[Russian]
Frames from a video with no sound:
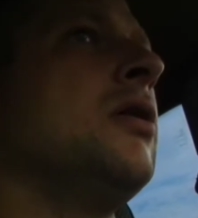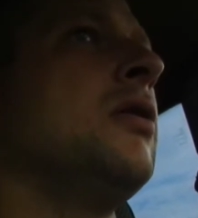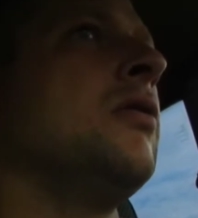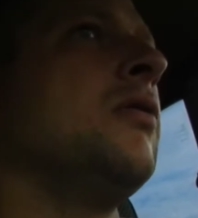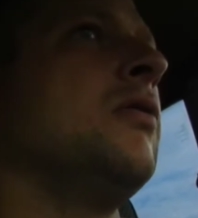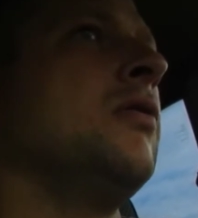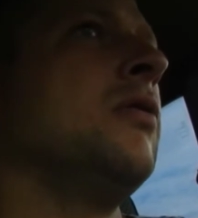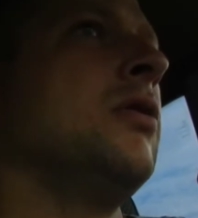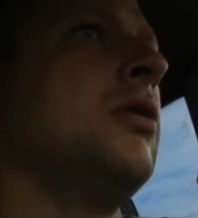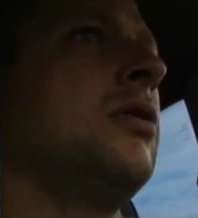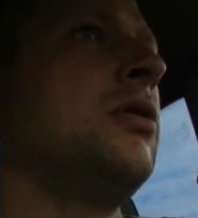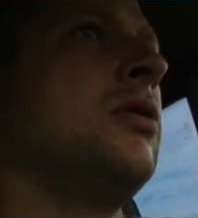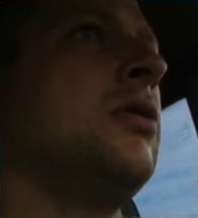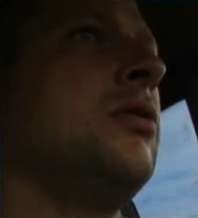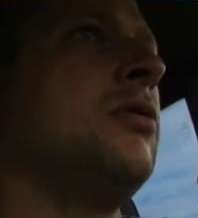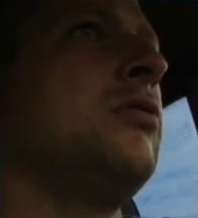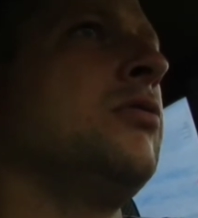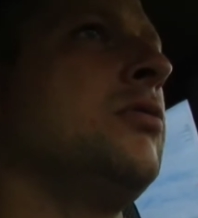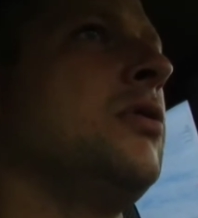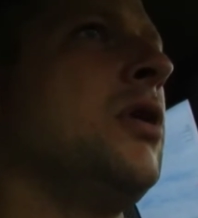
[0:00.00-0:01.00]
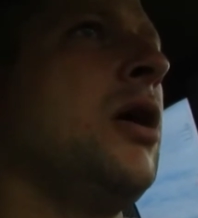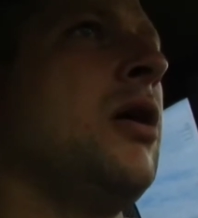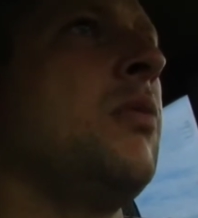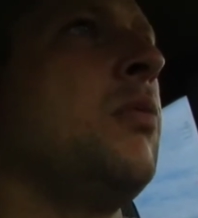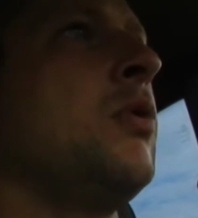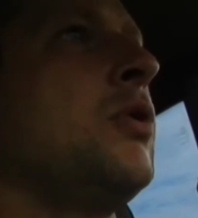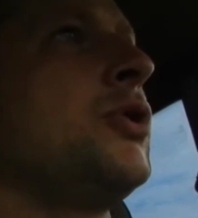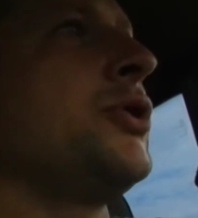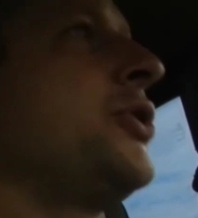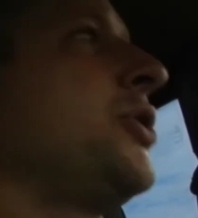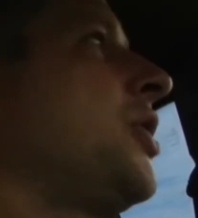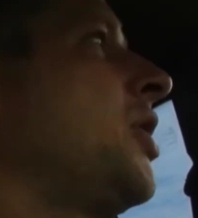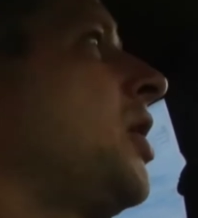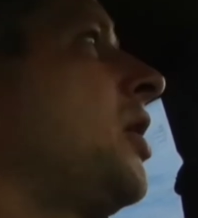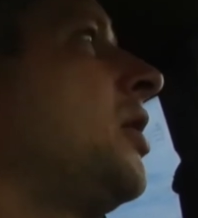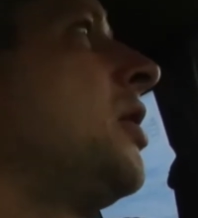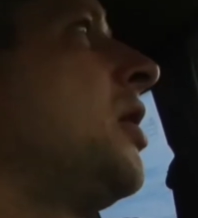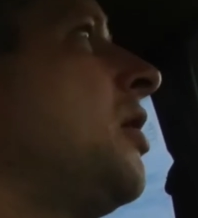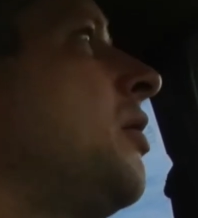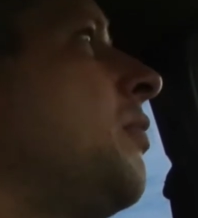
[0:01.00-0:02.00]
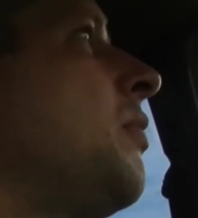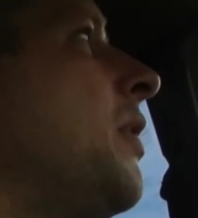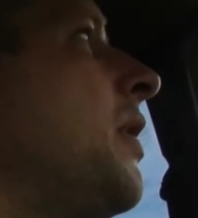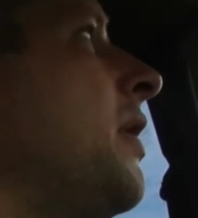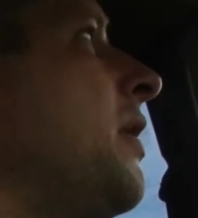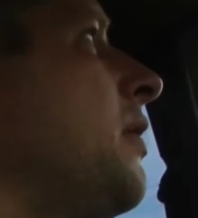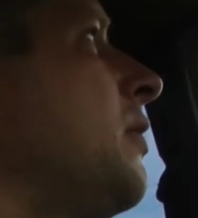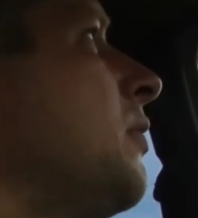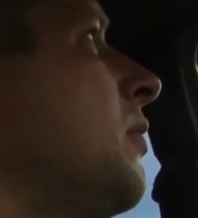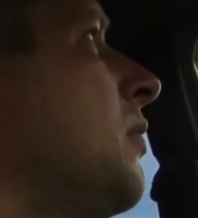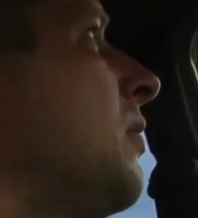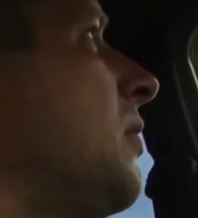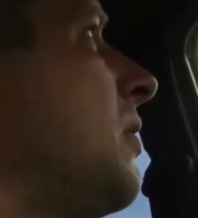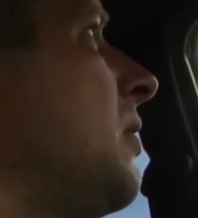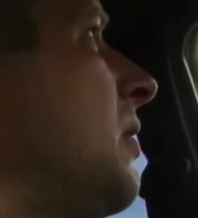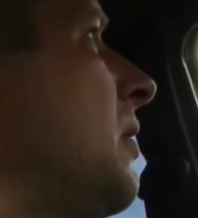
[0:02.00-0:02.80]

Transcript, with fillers: Вот. Но туда я больше никогда не поеду.